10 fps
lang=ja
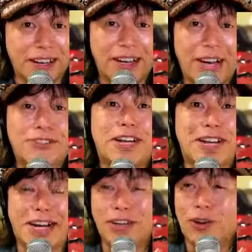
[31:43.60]
あるか
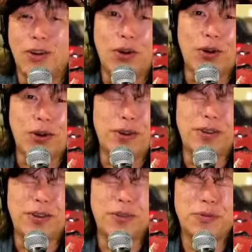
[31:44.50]
ら、あの、
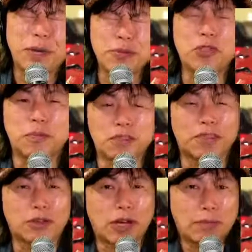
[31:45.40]
ウェブショップ
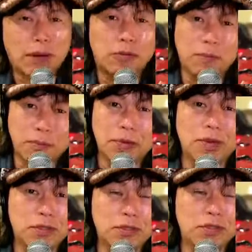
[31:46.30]
とか、まあ、ブロ
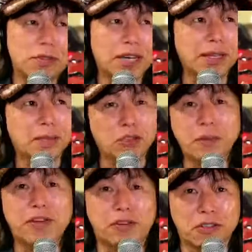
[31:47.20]
グからも飛
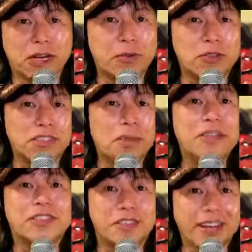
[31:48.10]
べるようには僕してま
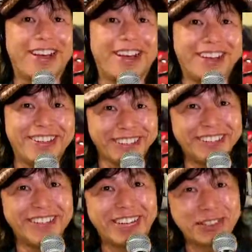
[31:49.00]
すので、う
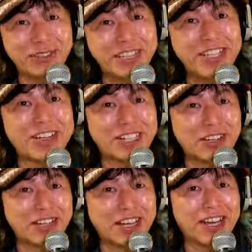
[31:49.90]
ん、あの気になる方
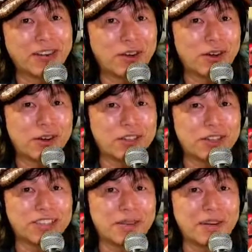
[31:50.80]
はねあの
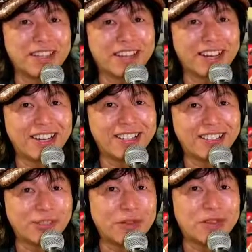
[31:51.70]
クリックしてもらったら
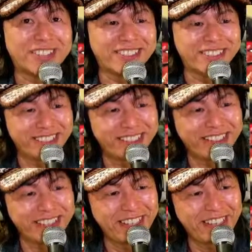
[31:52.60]
と思います。
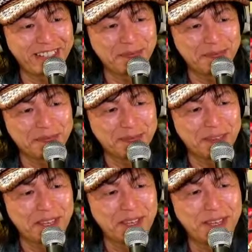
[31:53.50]
ね。
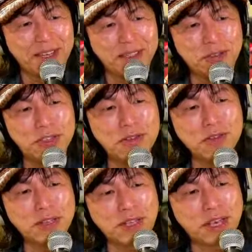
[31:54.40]
初期
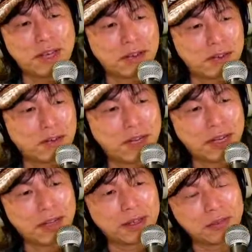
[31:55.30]
ロットはね、これ
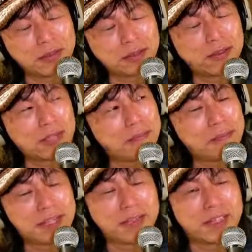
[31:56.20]
ね、すぐ完
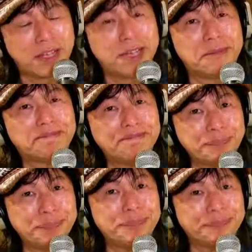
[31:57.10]
売しましたね。う
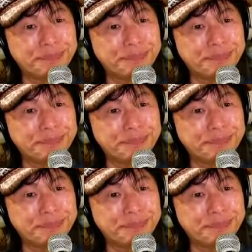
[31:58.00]
ん。